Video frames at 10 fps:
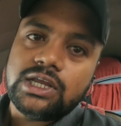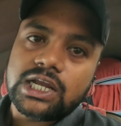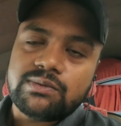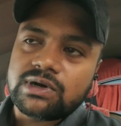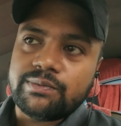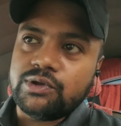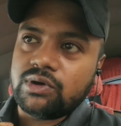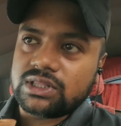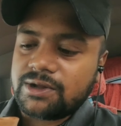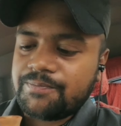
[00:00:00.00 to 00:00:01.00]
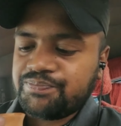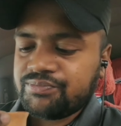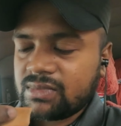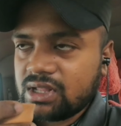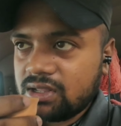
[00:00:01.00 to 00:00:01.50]
एक नंबर का व्यू आता
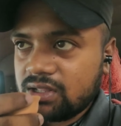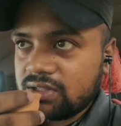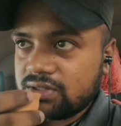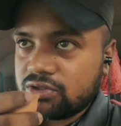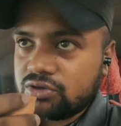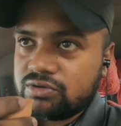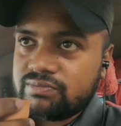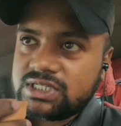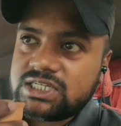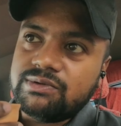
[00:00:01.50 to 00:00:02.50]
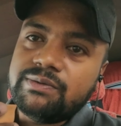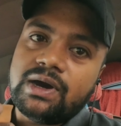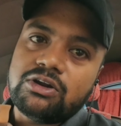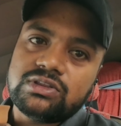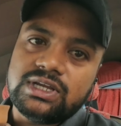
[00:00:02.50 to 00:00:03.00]
है तो मैं जब भी
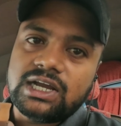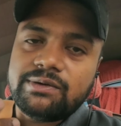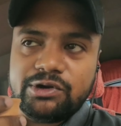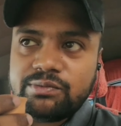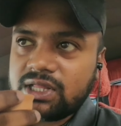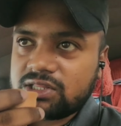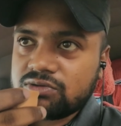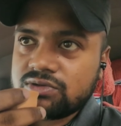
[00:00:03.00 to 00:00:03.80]
पार होता है यहाँ का वीडियो बनाता